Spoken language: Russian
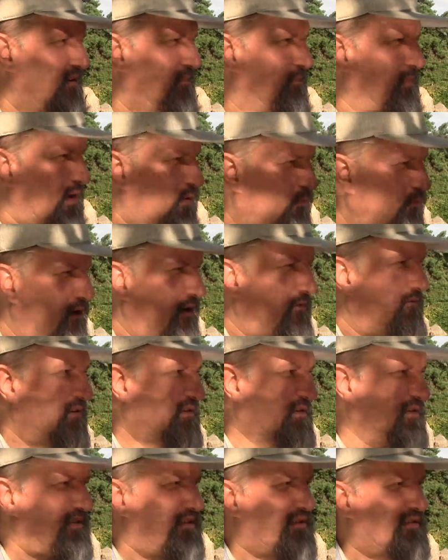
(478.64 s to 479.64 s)
Прогуливаясь
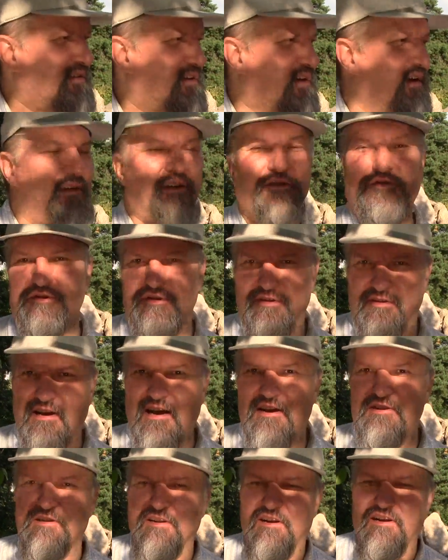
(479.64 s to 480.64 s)
здесь, конечно же,
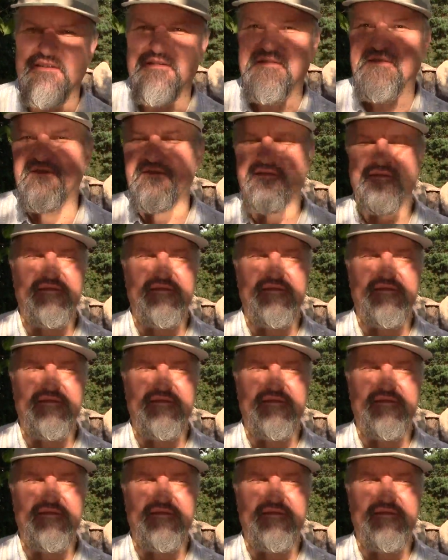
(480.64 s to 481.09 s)
каждый раз